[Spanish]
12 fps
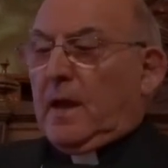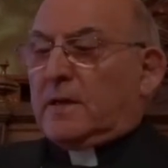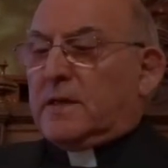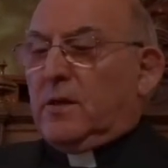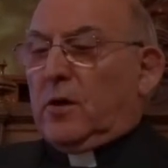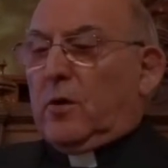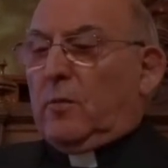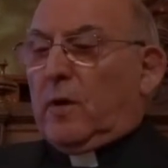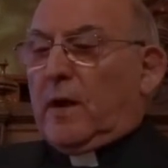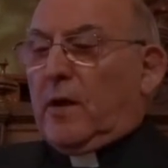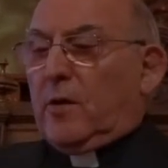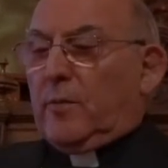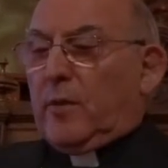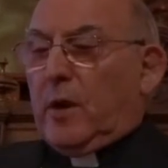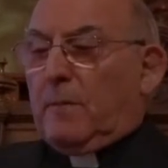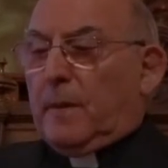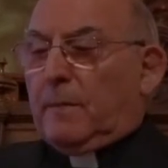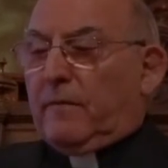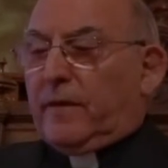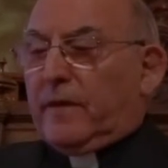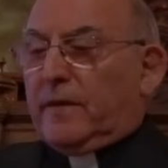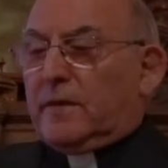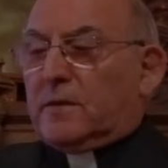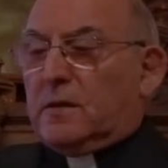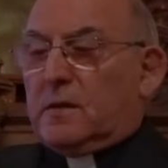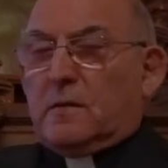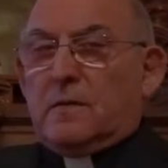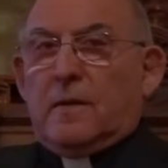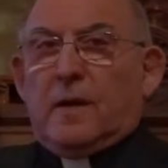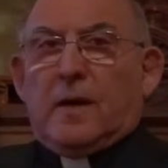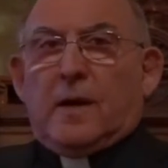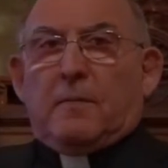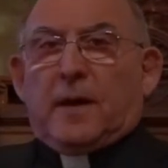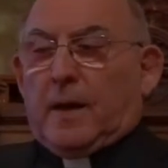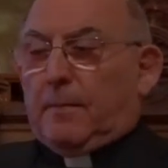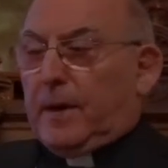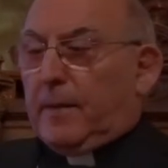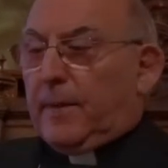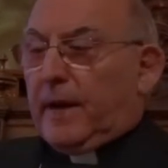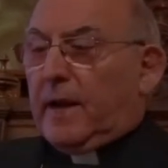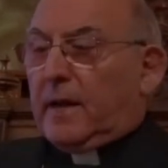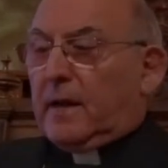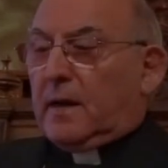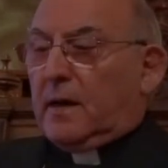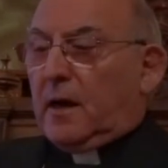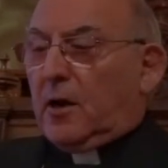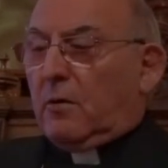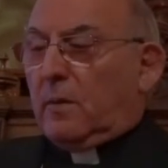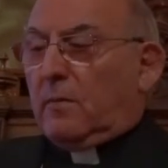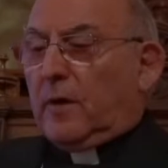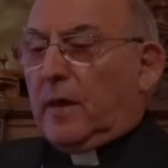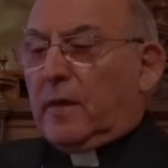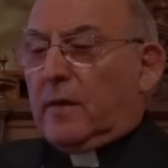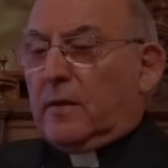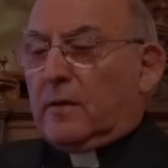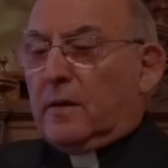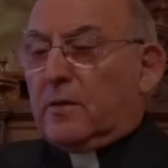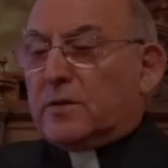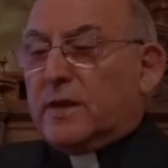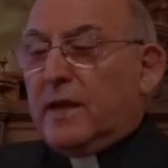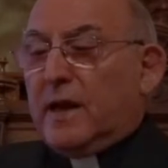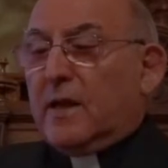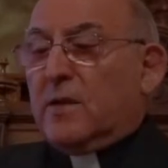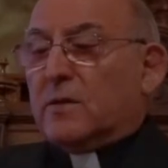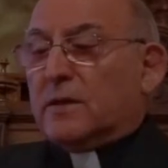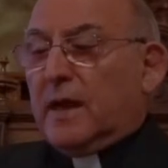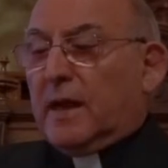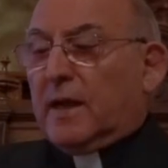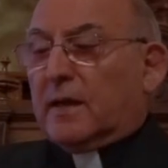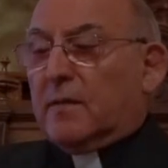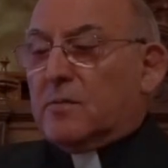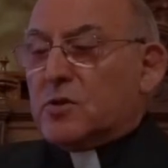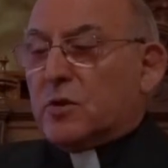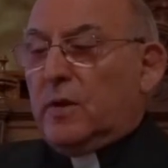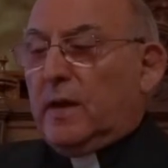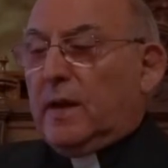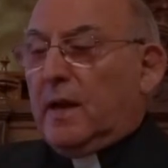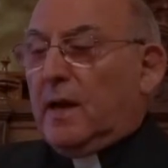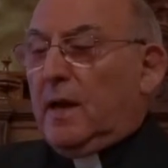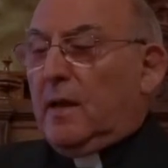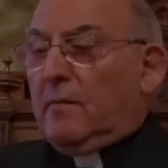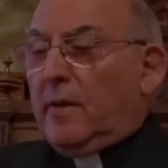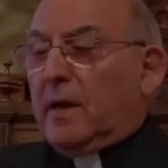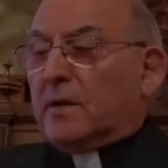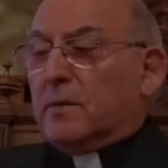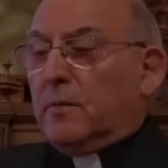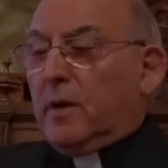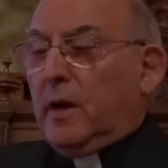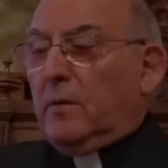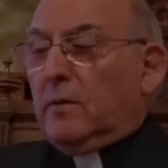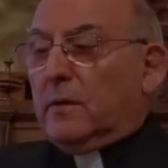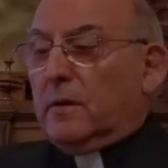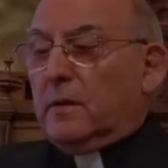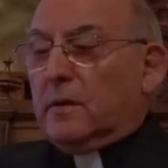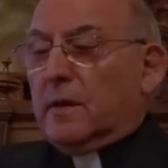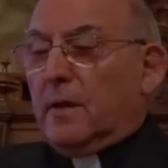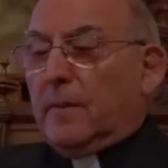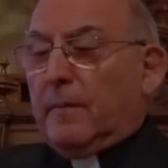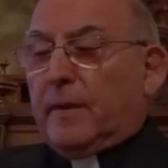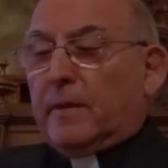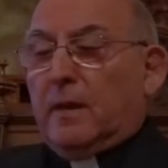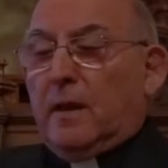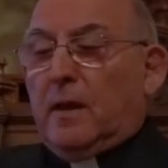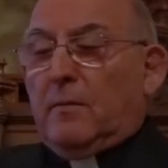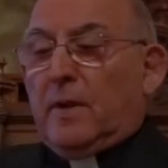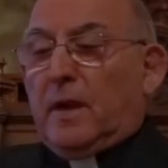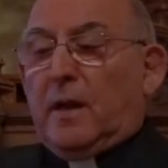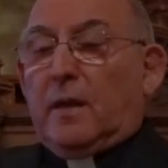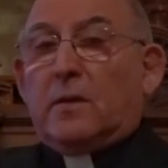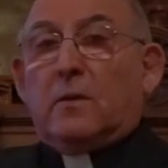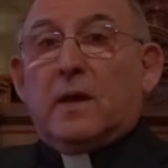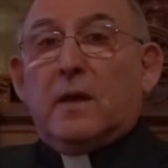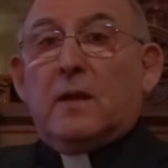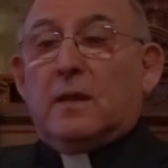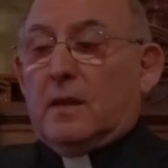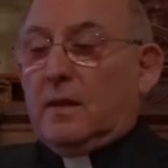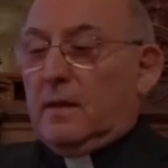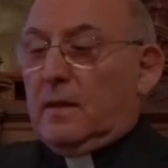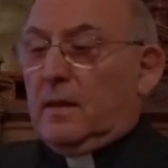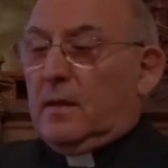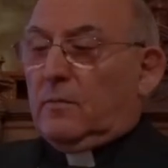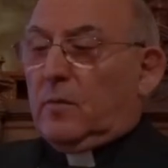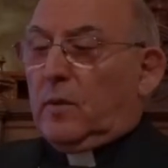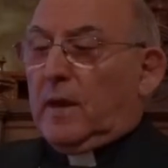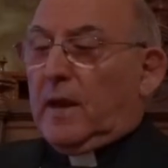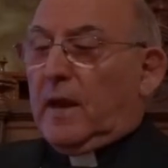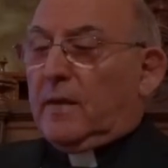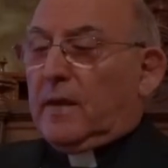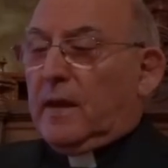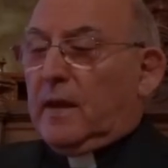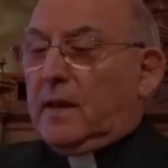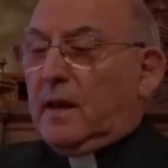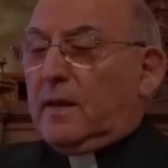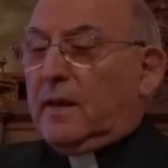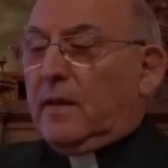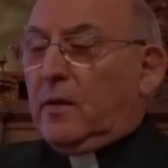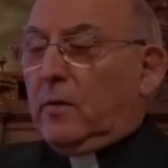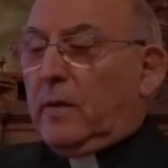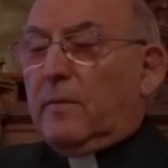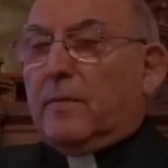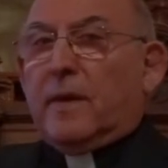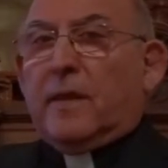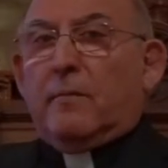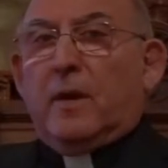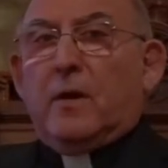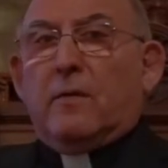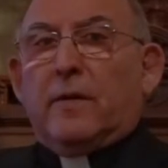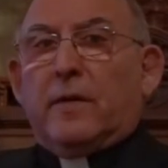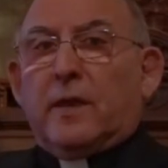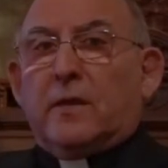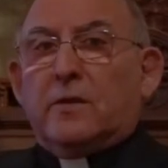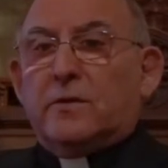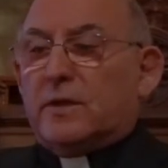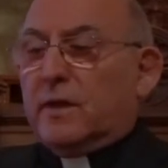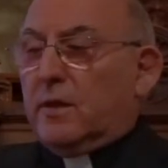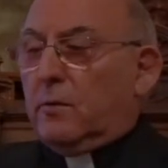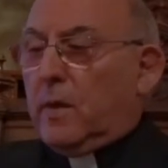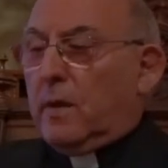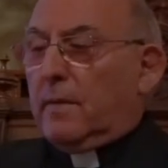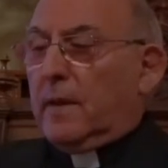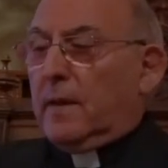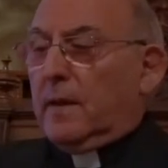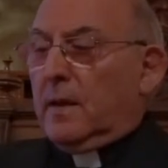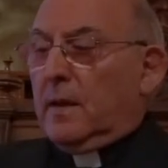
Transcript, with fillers: Ha sido convocado por el Papa Francisco para preparar la conmemoración de los 100 años de la Carta Apostólica Maximum Illud del Papa Benedicto XV, publicada el 30 de noviembre de 1919.